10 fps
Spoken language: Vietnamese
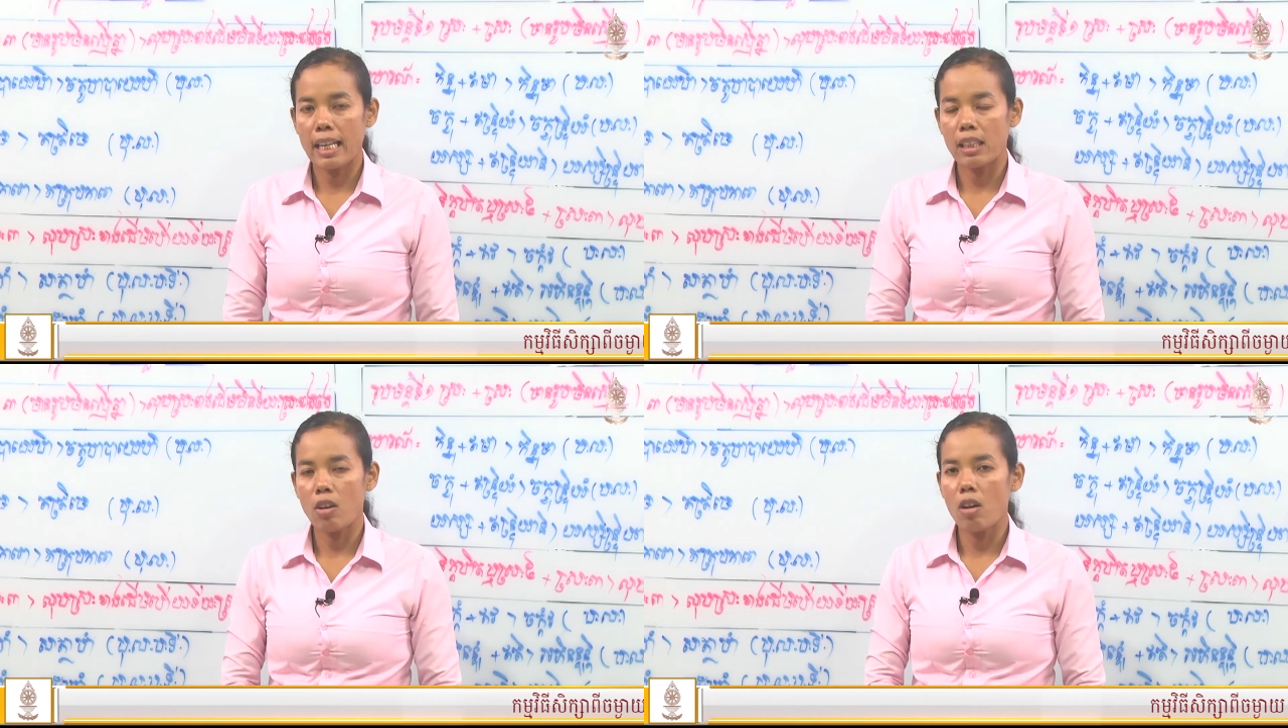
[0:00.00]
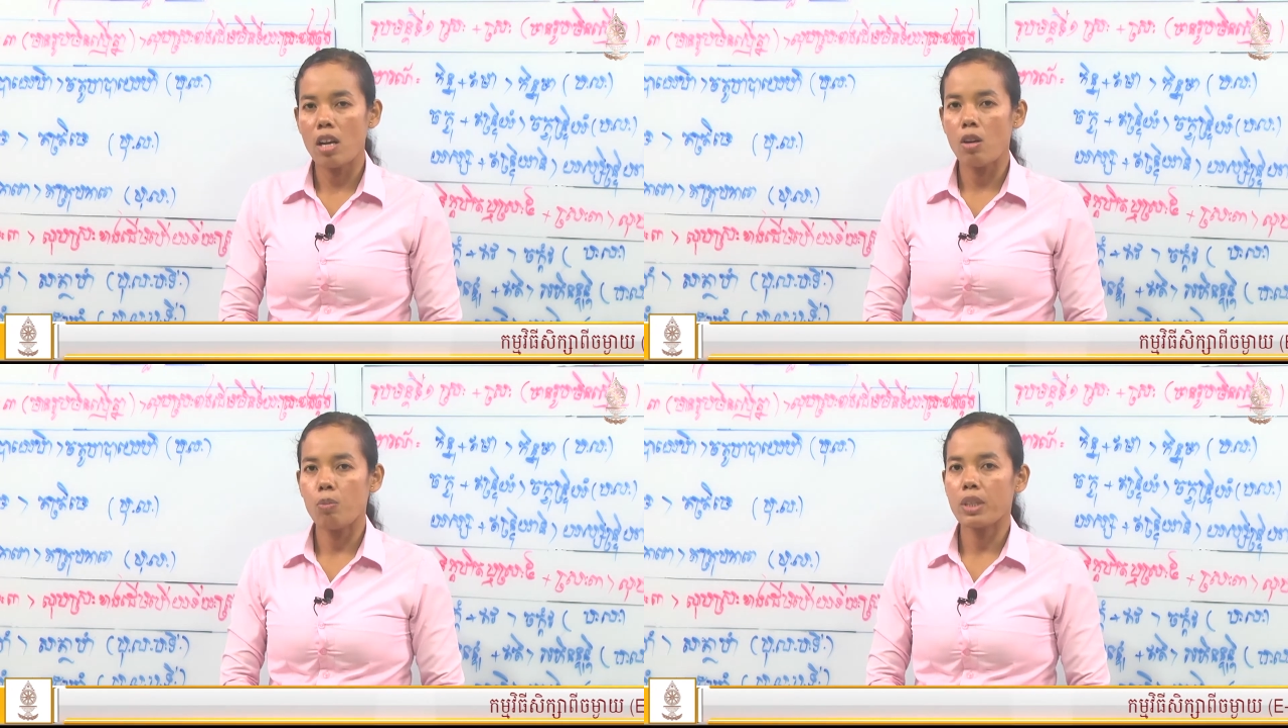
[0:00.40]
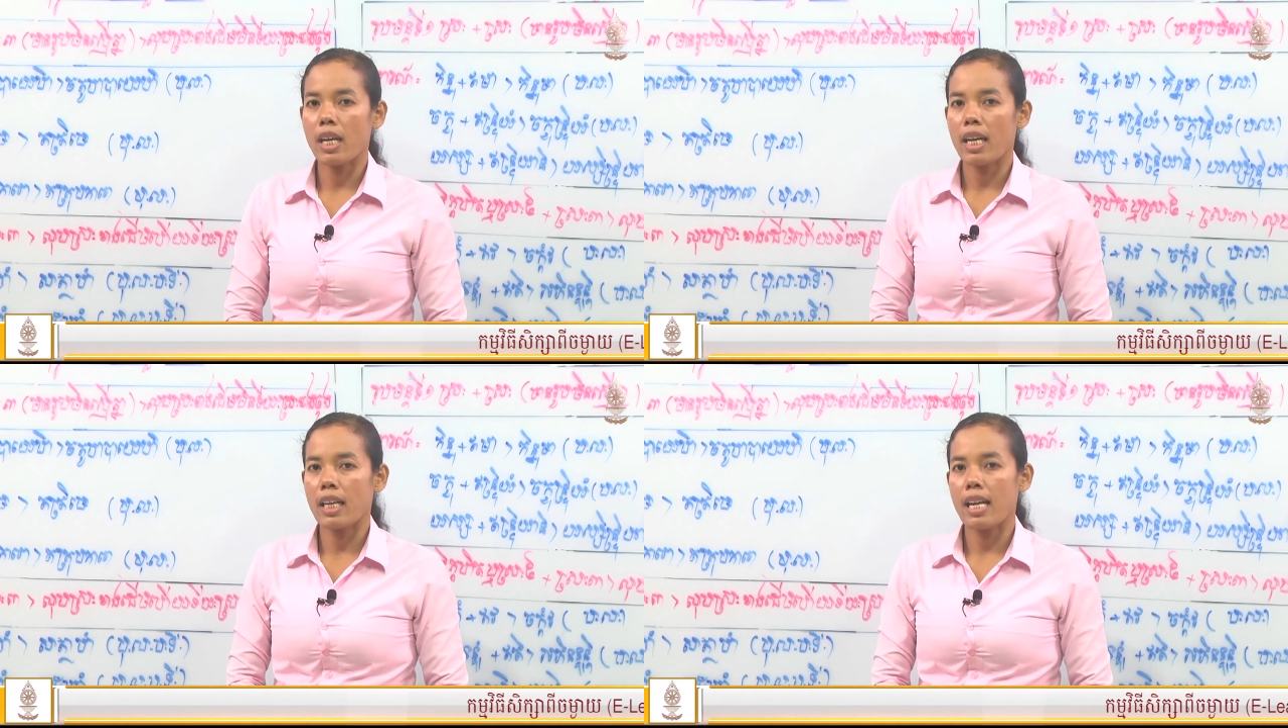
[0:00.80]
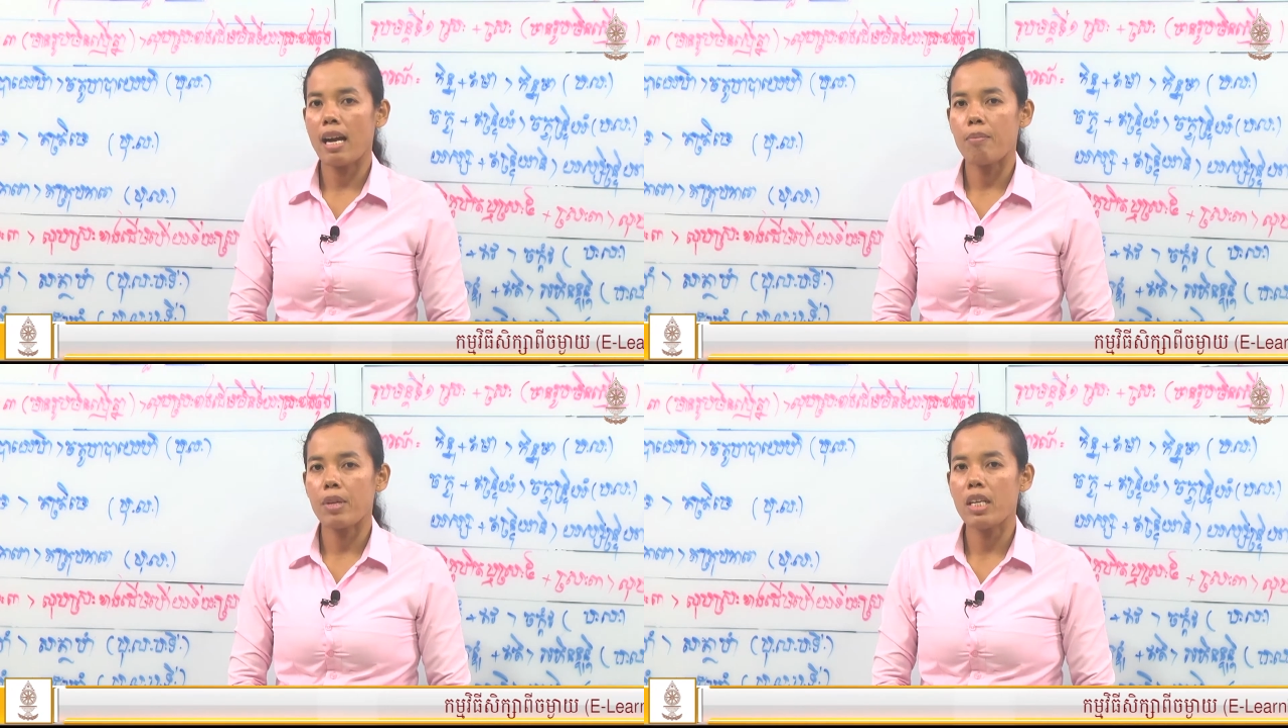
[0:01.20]
to đòi lụp sạ kháng
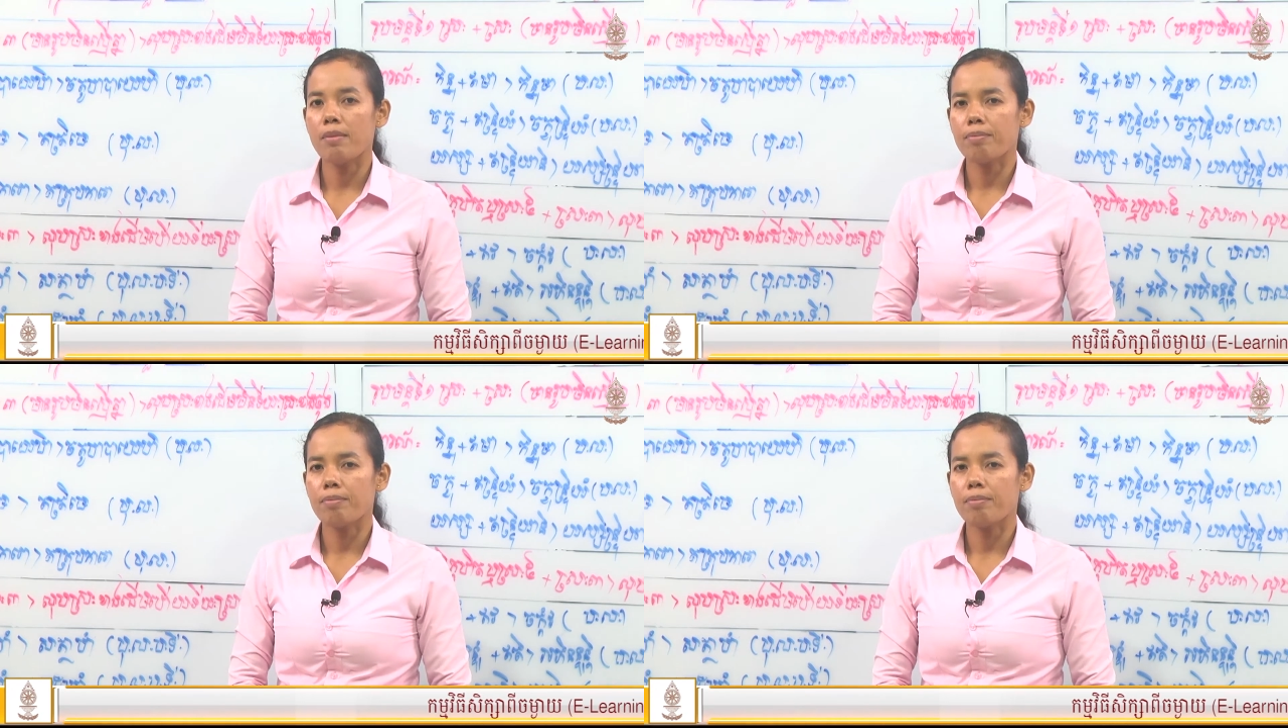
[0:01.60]
đàm ní